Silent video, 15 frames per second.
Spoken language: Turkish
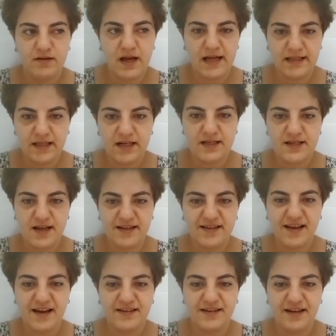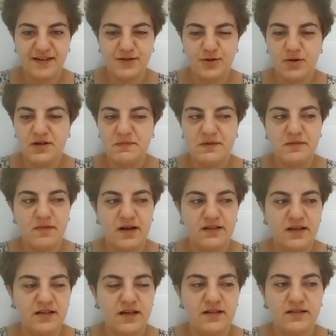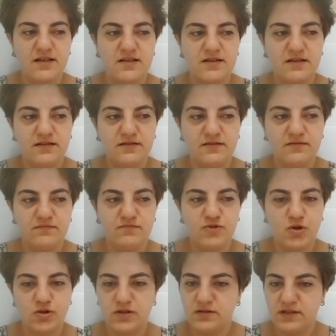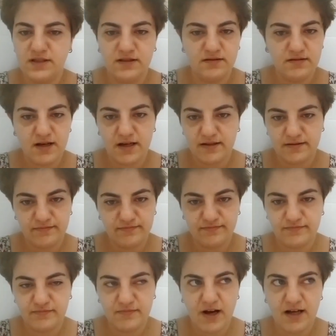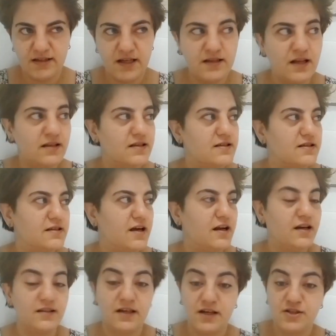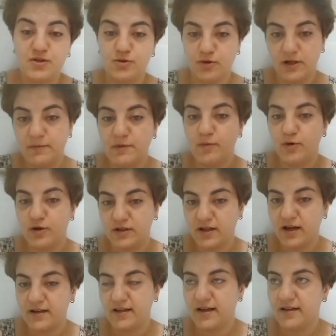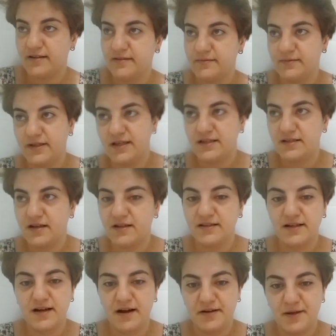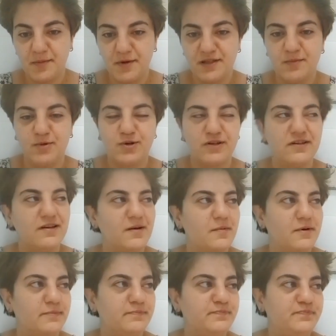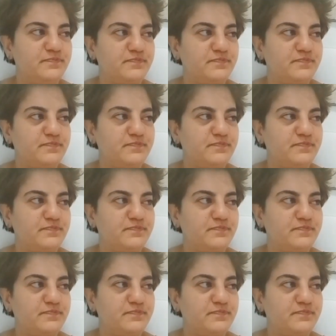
Enteresan yani hani söylemeyeyim anlayan anlasın. Çok iyi yani anlayan anlasın yani. Hadi açık söylemeyeyim o kadar yani. Neyse arada karnamayalım o kadar ama.